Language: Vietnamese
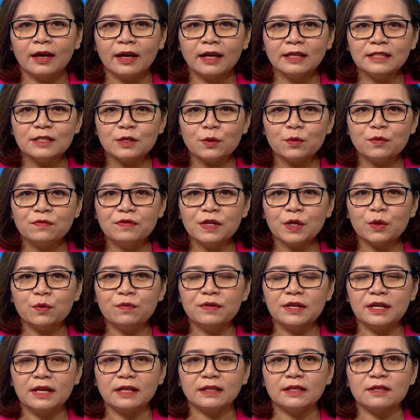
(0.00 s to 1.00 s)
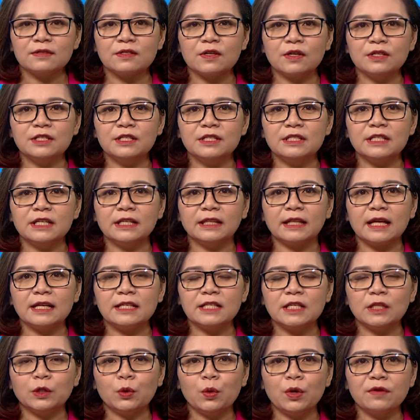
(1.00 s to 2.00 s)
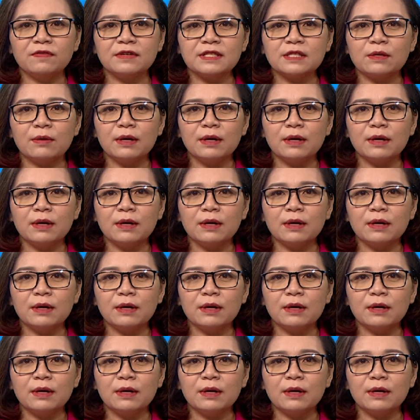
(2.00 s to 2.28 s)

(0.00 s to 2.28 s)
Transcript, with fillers: Kính chào quý vị, quý vị đang theo dõi chương trình Tài chính thuế phát